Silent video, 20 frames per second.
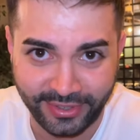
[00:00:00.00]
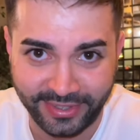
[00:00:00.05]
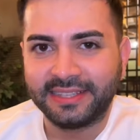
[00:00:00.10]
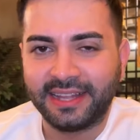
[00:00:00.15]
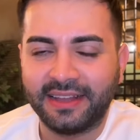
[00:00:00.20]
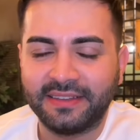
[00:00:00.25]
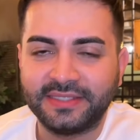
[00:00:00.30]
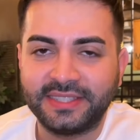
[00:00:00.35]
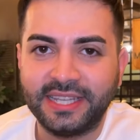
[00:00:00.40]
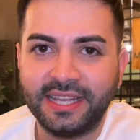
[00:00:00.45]

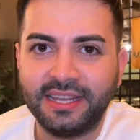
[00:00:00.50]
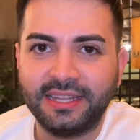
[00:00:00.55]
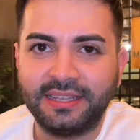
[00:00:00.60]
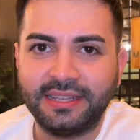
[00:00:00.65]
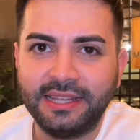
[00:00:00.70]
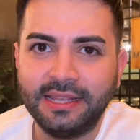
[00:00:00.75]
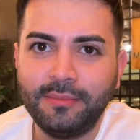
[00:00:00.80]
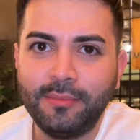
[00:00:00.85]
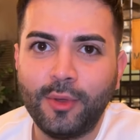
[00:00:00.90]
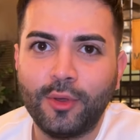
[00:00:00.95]
Tavsiye
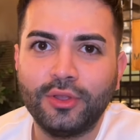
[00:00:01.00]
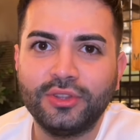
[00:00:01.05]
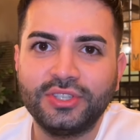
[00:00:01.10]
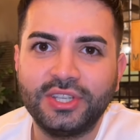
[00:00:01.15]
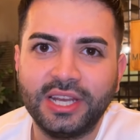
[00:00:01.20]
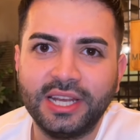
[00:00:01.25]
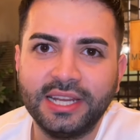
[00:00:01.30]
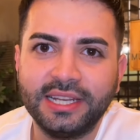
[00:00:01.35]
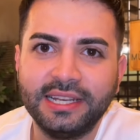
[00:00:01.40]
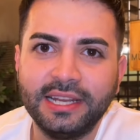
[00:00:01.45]
ettiğim
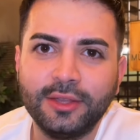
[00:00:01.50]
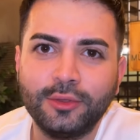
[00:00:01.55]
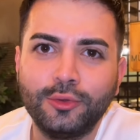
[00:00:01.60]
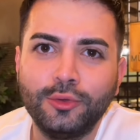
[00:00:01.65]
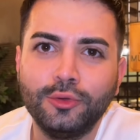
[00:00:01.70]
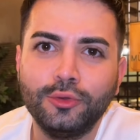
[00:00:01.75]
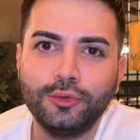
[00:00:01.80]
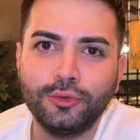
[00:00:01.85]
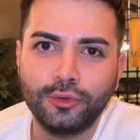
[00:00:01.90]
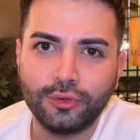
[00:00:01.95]
öncelikle
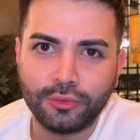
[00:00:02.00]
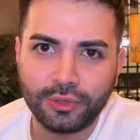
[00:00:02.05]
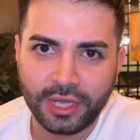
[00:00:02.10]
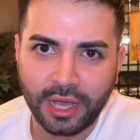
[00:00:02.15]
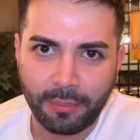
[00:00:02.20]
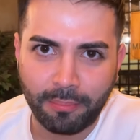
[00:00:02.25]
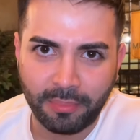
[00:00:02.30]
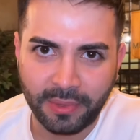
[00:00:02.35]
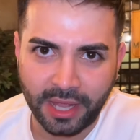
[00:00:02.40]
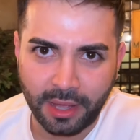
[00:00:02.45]
gün gün
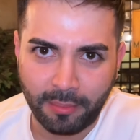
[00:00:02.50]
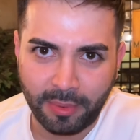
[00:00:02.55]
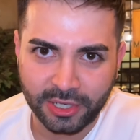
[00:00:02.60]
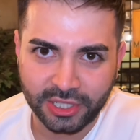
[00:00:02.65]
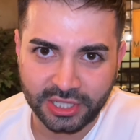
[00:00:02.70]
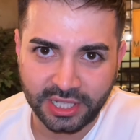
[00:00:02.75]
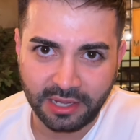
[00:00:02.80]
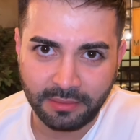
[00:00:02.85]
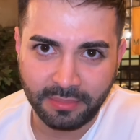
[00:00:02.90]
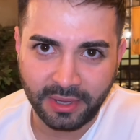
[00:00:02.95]
yapmaya
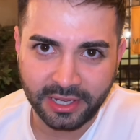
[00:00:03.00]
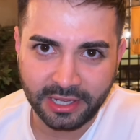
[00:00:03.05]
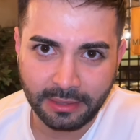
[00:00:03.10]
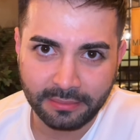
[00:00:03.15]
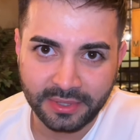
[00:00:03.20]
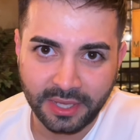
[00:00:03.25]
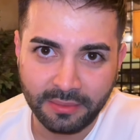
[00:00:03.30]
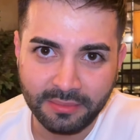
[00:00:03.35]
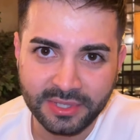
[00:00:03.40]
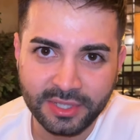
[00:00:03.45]
başlayın bayram
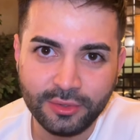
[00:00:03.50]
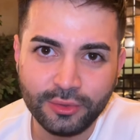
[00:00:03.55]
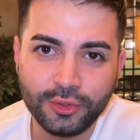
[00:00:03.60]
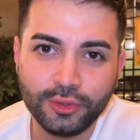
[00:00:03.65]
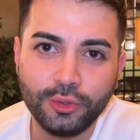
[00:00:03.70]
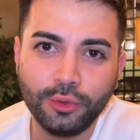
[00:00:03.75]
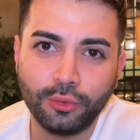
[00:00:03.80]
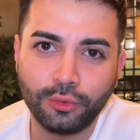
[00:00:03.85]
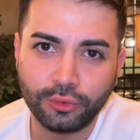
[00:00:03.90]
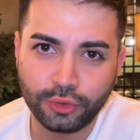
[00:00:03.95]
temizliğini.
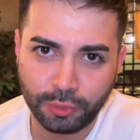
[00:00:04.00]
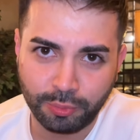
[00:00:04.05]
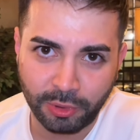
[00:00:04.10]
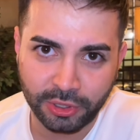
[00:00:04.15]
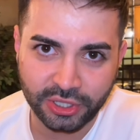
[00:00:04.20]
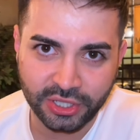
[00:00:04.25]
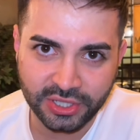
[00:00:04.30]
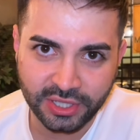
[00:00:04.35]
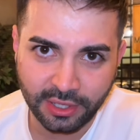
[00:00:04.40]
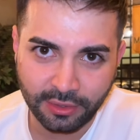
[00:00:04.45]
Çünkü oruç
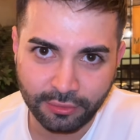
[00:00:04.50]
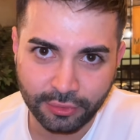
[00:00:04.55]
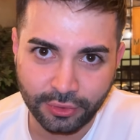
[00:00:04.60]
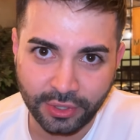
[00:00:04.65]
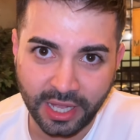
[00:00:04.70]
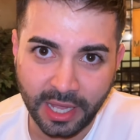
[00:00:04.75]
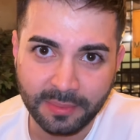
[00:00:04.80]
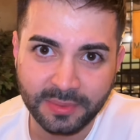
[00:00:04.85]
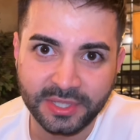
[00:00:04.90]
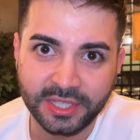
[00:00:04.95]
başınıza
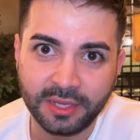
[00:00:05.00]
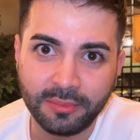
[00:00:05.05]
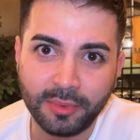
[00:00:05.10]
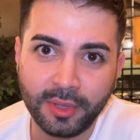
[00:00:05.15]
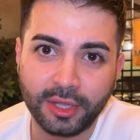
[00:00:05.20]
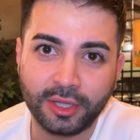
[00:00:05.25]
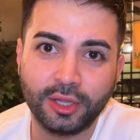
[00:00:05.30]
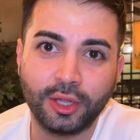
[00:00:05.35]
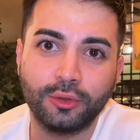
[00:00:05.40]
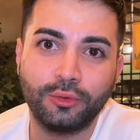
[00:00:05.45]
vuruyor. Hepsini bir
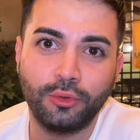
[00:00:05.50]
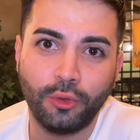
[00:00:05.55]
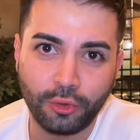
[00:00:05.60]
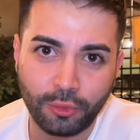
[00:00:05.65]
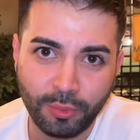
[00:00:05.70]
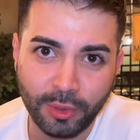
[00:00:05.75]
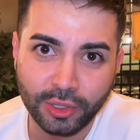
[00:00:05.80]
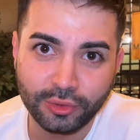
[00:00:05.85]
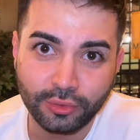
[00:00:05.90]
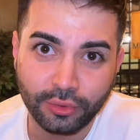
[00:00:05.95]
yandan
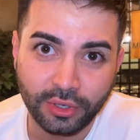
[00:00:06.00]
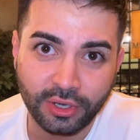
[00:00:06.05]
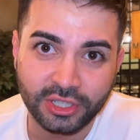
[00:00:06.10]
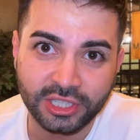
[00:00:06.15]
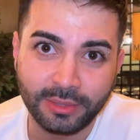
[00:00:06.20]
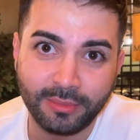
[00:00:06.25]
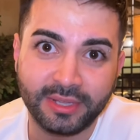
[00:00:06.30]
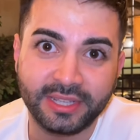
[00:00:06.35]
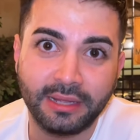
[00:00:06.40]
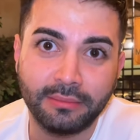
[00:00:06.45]
tökmeyin sonra
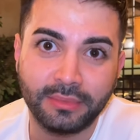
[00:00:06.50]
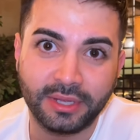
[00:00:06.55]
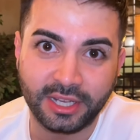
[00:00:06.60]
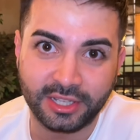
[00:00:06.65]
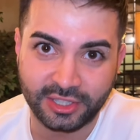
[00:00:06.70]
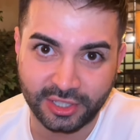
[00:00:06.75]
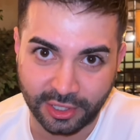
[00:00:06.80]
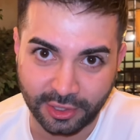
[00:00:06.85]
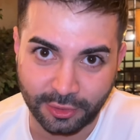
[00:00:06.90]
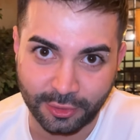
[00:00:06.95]
akşam adamlara
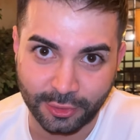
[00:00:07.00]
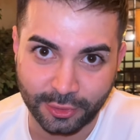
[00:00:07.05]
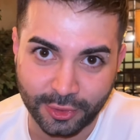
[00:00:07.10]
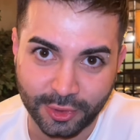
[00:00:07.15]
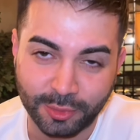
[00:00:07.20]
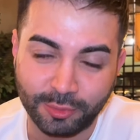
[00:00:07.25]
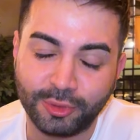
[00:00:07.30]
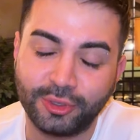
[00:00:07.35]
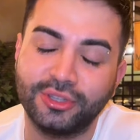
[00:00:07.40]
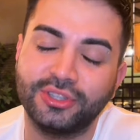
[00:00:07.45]

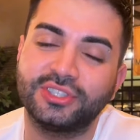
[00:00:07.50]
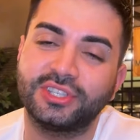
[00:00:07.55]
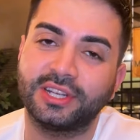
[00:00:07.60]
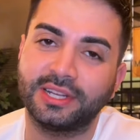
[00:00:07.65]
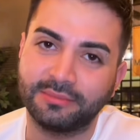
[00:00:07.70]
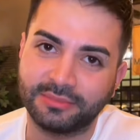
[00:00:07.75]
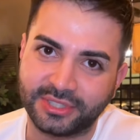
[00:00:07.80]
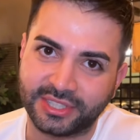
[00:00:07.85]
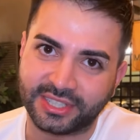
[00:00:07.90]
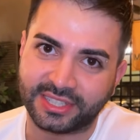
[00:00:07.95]
çatıyorsunuz. Bugün
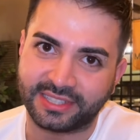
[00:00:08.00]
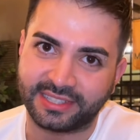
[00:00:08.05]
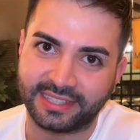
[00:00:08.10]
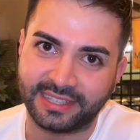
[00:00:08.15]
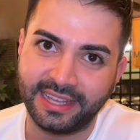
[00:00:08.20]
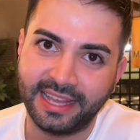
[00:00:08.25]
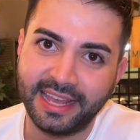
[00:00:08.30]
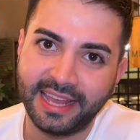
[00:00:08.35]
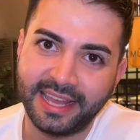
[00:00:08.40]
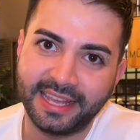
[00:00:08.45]
canım çıktı.